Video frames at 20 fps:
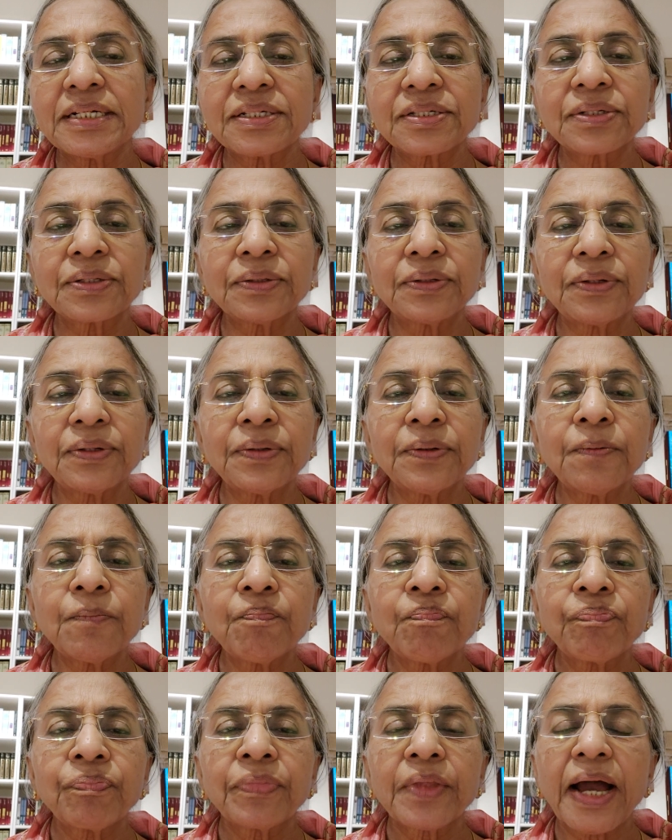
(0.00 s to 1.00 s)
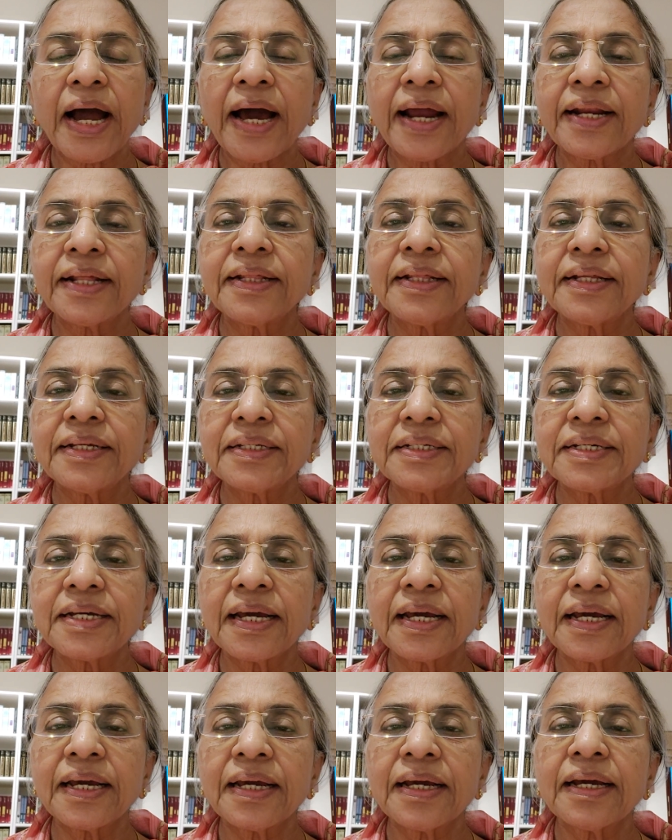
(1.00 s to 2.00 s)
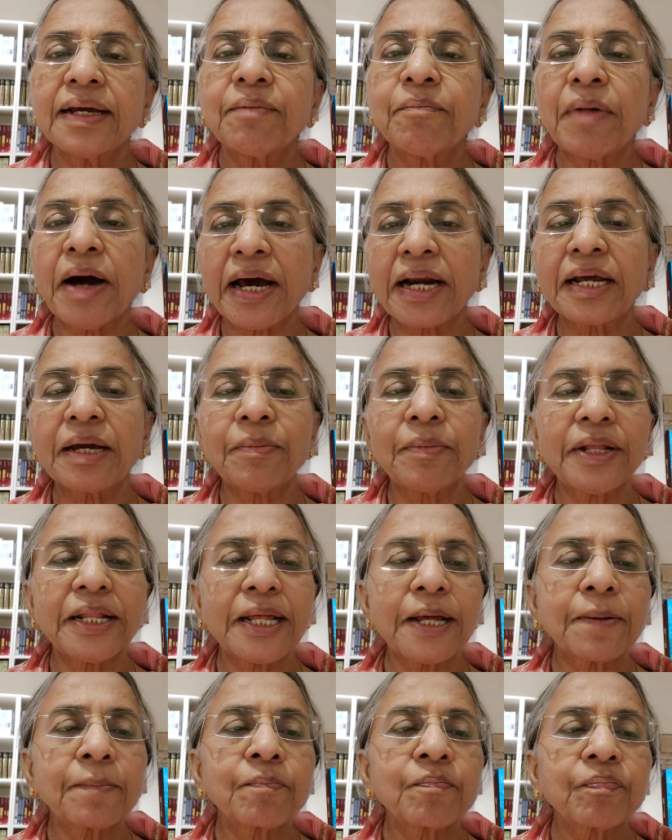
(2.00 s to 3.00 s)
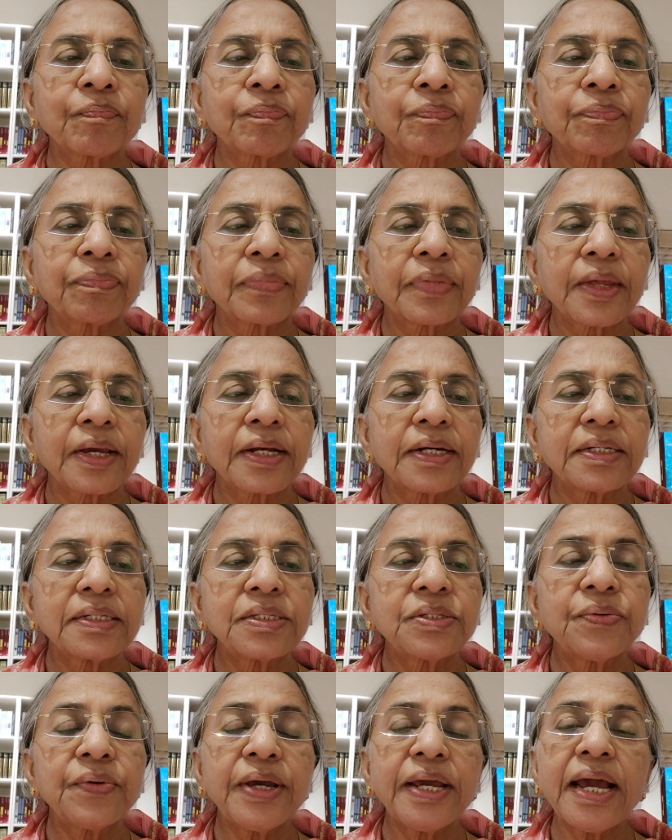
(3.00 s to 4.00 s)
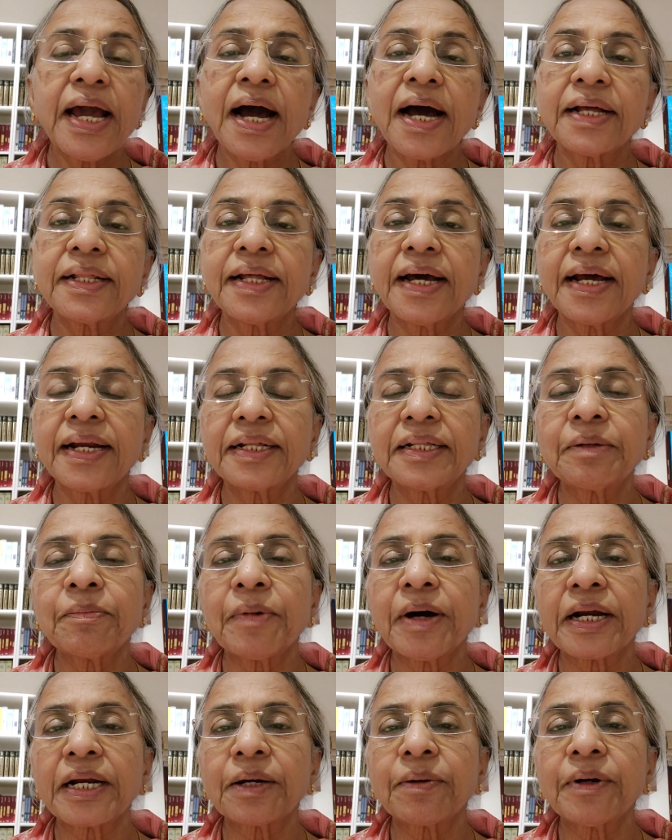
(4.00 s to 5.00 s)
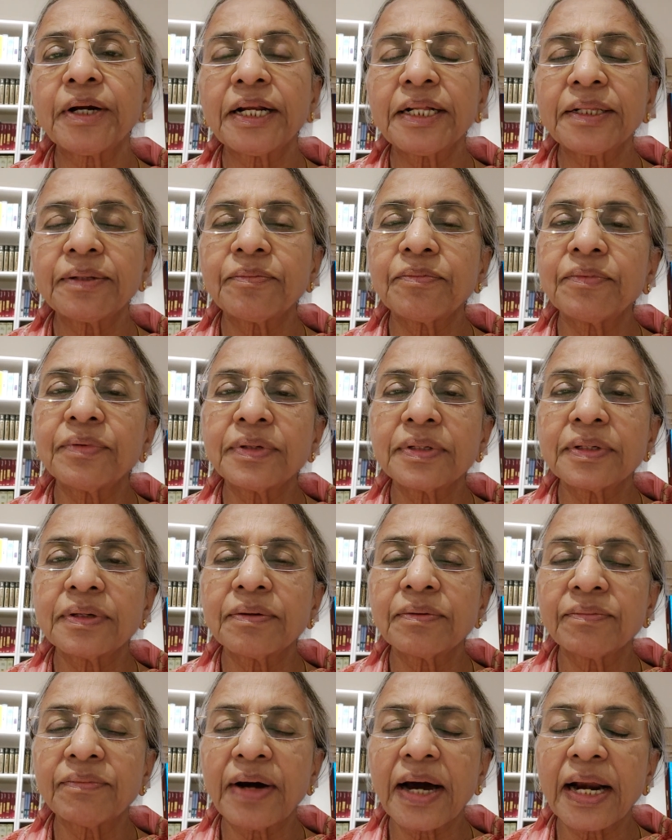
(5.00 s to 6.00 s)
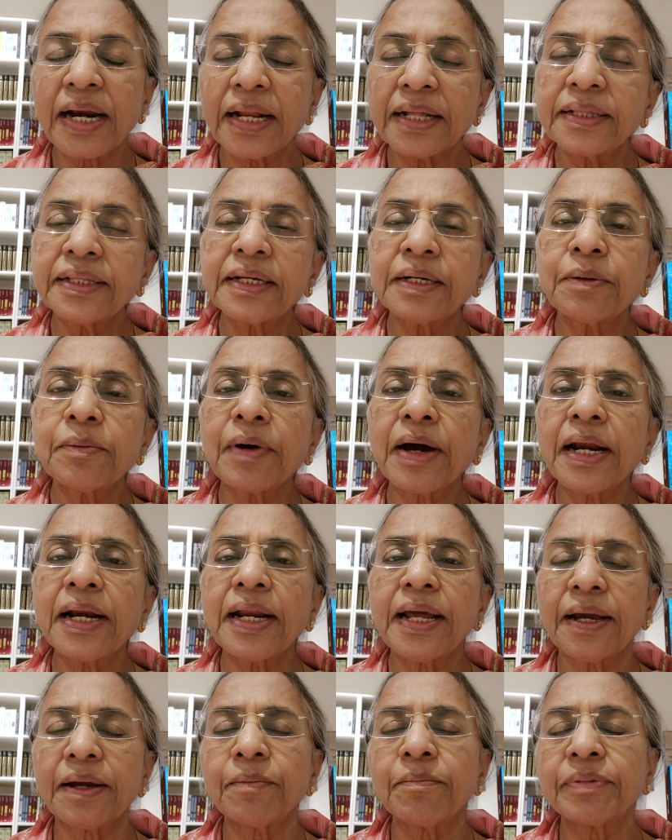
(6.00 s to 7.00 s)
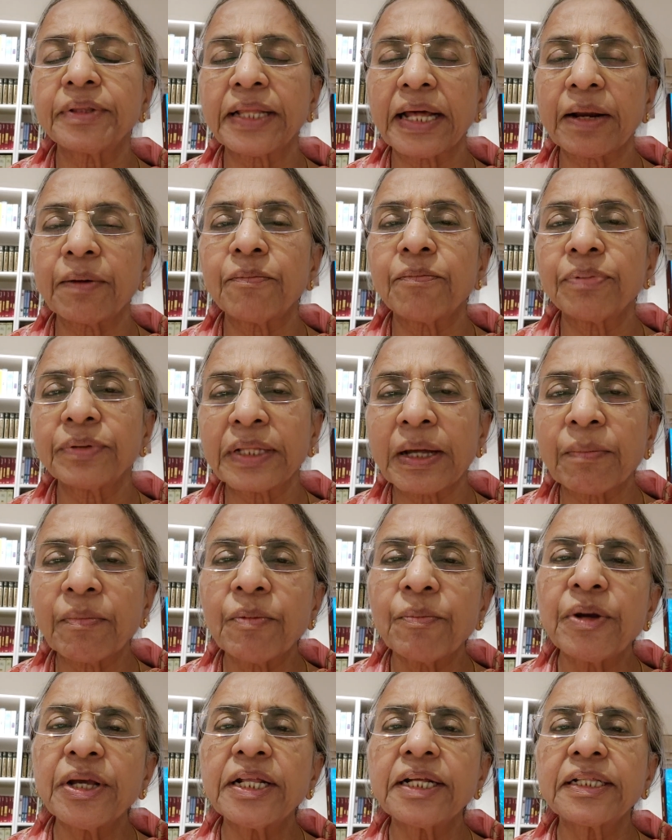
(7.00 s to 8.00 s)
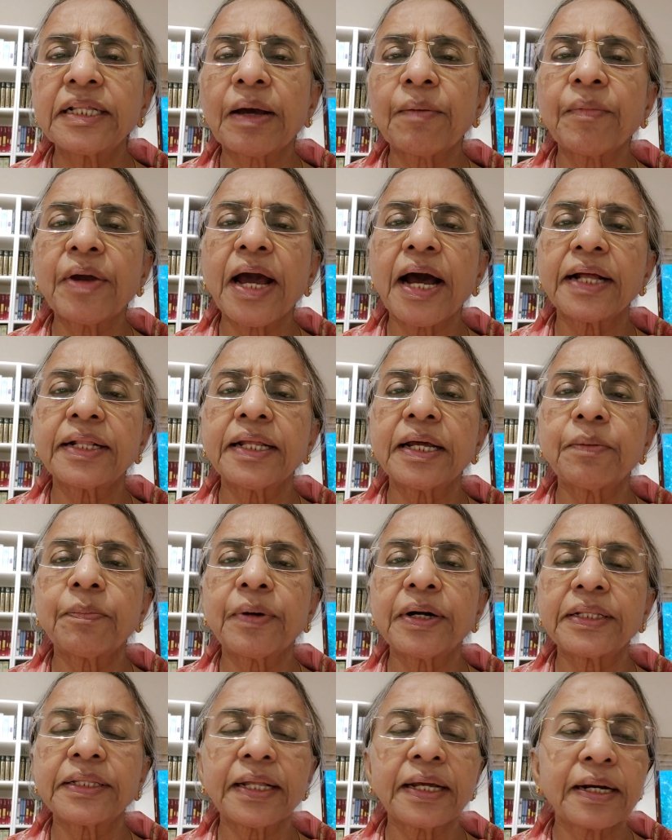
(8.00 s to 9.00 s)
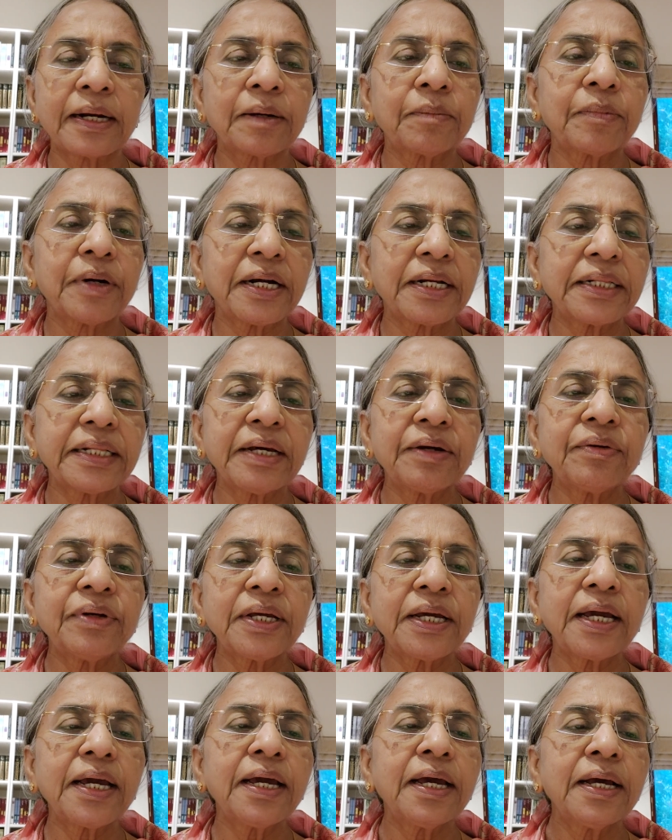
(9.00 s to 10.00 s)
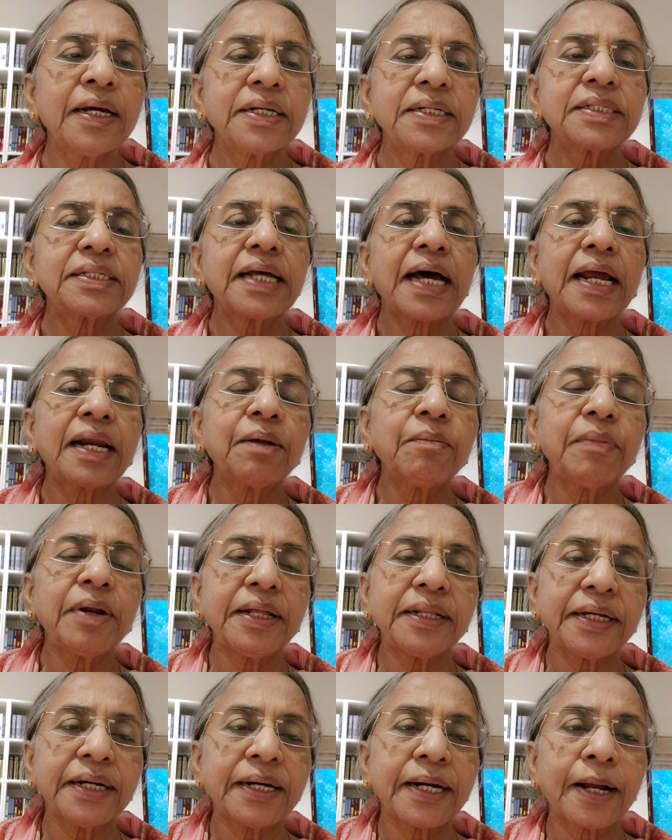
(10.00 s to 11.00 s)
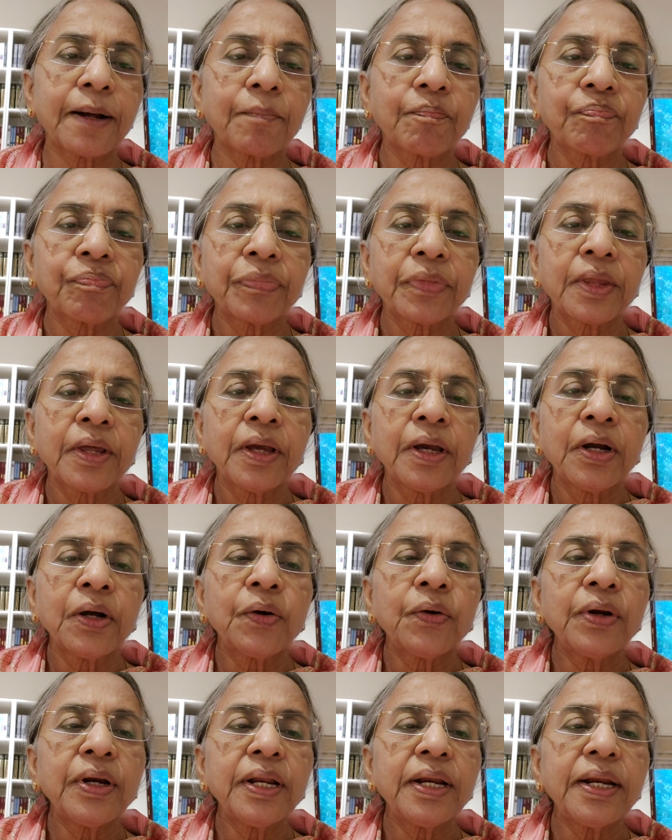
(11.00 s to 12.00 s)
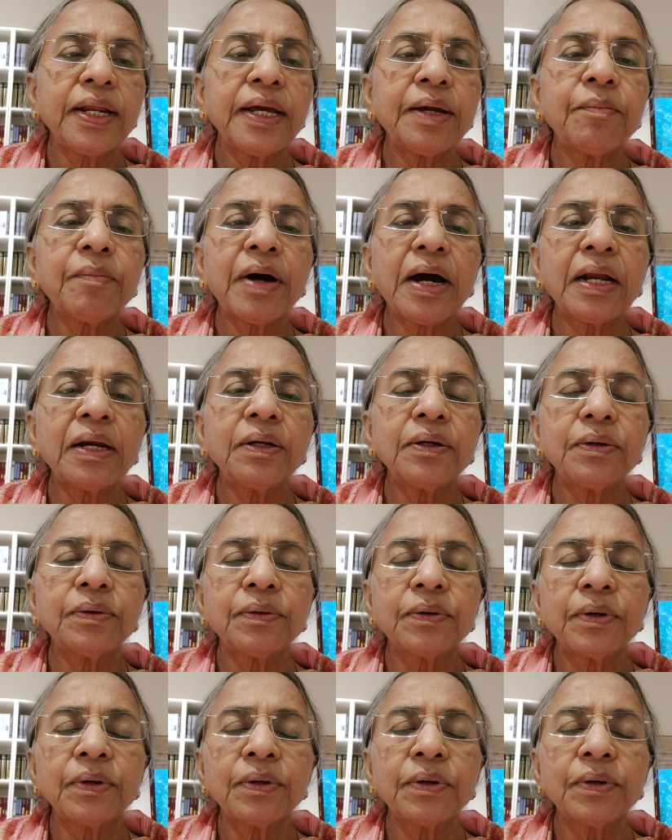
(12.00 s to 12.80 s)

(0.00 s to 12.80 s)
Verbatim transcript: చేసుకుంటూ ఆనందించే మార్గం అది స్వీయ ఆధారిత మార్గం అంటే వాళ్ళంతటి వాళ్ళే తమ మీద తమే అనమాట దేవునికి స్థానం లేదు ఇక్కడ కొన్ని నియమాలు